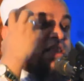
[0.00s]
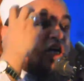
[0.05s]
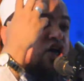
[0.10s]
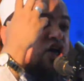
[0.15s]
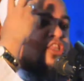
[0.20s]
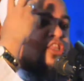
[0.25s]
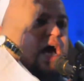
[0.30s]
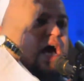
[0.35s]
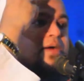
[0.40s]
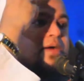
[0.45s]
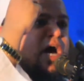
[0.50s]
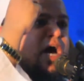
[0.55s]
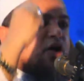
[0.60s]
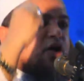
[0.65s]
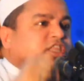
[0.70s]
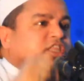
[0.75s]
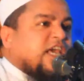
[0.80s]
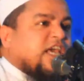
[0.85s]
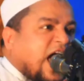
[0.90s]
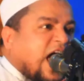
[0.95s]
স্বাধীনতা
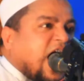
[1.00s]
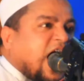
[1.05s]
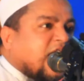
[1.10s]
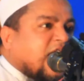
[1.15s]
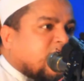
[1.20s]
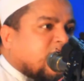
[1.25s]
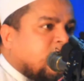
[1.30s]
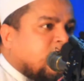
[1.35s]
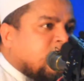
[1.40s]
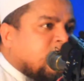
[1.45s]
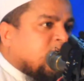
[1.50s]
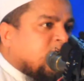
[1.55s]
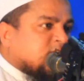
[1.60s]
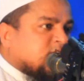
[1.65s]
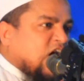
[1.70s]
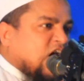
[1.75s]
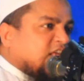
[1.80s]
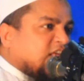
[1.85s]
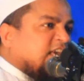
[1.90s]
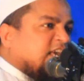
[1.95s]
আমার অধিকার
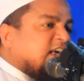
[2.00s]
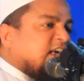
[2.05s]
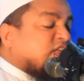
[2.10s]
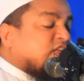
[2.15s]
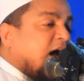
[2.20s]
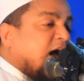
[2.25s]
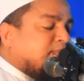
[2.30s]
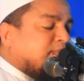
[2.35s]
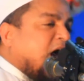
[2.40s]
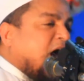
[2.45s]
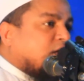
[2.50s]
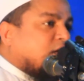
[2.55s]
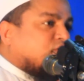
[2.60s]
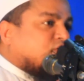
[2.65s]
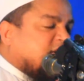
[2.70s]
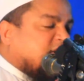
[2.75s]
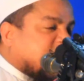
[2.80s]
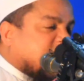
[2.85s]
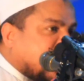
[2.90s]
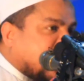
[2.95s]
স্বাধীনতা আমার
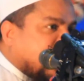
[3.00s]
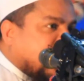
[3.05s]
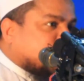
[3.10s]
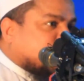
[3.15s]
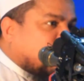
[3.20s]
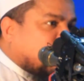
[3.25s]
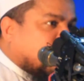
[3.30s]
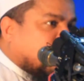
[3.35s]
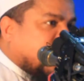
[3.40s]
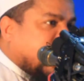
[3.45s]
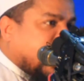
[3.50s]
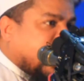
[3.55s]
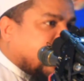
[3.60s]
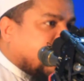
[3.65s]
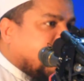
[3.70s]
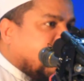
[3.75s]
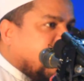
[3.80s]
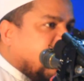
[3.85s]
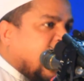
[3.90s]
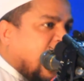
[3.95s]
অধিকারের জন্যে
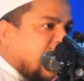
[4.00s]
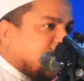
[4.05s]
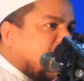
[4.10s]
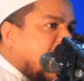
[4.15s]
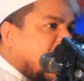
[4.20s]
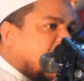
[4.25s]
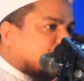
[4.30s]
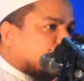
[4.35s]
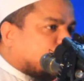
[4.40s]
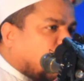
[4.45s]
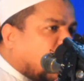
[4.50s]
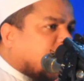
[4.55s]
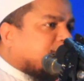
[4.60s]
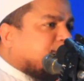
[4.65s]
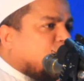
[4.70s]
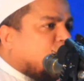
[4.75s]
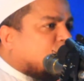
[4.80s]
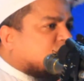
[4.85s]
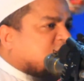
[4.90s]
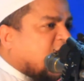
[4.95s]
আমার
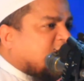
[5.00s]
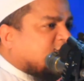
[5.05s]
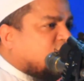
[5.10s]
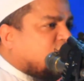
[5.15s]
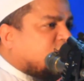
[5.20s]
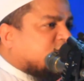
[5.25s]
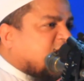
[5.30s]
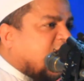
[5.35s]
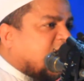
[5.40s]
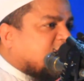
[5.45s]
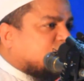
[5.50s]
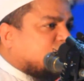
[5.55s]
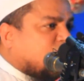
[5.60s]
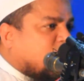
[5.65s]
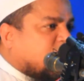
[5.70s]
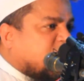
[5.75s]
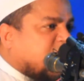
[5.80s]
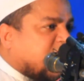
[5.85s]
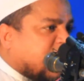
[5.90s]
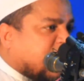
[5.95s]
ধর্মীয় স্বাধীনতার
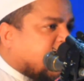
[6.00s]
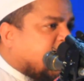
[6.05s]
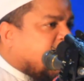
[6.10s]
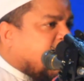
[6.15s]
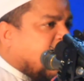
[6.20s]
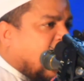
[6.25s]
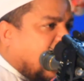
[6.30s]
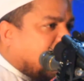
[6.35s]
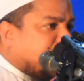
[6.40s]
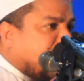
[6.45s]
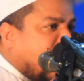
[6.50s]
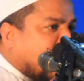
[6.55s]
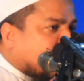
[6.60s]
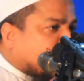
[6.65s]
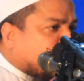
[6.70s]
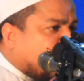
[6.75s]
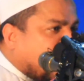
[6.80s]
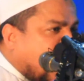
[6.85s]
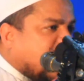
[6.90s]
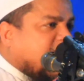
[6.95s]
জন্যে
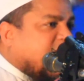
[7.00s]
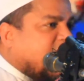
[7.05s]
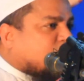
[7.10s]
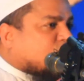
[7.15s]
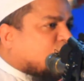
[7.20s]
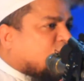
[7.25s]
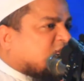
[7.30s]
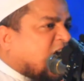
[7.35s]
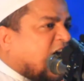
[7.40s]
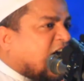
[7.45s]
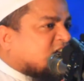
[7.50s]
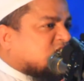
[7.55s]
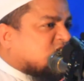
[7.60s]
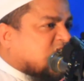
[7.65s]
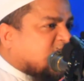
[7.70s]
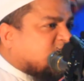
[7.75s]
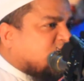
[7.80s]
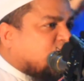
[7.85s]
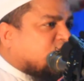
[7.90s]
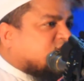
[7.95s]
আমার কোরআনের কথার
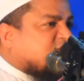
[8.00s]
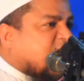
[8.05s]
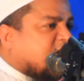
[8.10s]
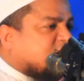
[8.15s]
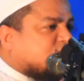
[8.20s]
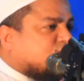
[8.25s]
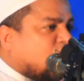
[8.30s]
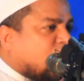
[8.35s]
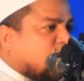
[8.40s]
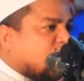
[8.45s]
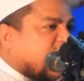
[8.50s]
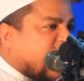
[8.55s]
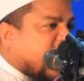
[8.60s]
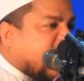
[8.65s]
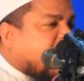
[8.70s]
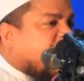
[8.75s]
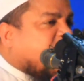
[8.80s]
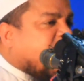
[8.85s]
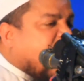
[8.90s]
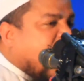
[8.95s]
স্বাধীনতার
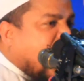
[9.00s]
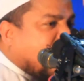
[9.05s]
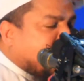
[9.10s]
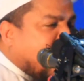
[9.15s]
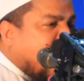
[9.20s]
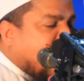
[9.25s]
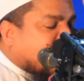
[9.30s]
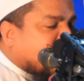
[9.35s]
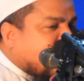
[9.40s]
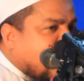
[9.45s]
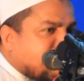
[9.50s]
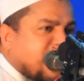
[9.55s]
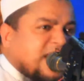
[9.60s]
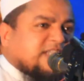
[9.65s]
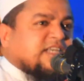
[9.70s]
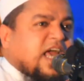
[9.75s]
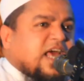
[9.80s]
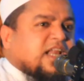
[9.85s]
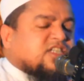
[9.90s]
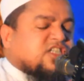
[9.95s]
জন্যে আমার
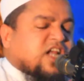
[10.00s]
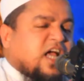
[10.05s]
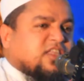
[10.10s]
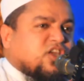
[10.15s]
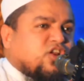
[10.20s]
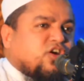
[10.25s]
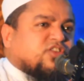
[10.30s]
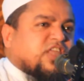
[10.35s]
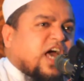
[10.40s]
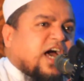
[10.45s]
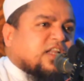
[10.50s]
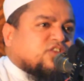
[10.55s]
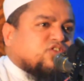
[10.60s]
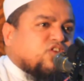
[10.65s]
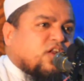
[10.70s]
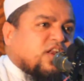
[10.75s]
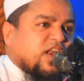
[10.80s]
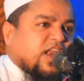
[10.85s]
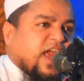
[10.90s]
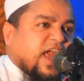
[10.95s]
নামাজের স্বাধীনতার
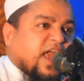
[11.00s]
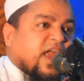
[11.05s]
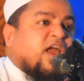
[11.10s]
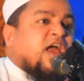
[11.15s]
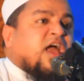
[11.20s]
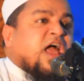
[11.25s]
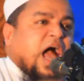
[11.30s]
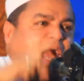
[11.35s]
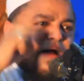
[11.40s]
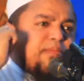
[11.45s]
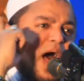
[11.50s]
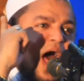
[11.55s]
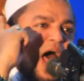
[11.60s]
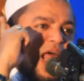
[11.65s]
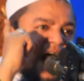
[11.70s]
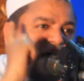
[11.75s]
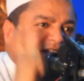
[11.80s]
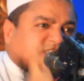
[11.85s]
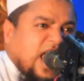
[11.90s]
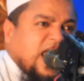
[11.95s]
জন্যে
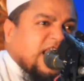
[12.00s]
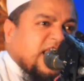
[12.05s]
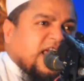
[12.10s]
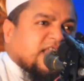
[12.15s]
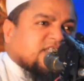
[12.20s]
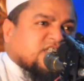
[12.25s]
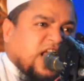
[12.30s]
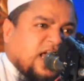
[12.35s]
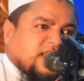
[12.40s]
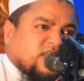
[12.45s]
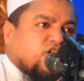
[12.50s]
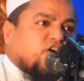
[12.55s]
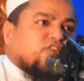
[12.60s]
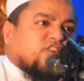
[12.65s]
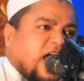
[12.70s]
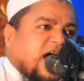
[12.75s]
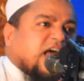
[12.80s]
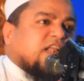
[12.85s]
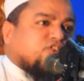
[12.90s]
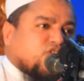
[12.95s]
আমার আজানের
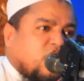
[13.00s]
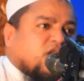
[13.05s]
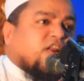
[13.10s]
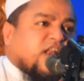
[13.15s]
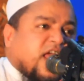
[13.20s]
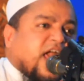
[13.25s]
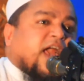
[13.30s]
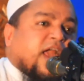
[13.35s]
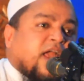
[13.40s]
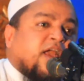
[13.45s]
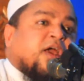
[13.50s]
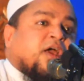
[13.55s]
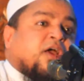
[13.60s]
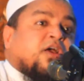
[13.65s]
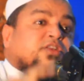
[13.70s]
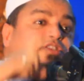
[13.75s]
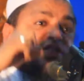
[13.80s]
স্বাধীনতার জন্যে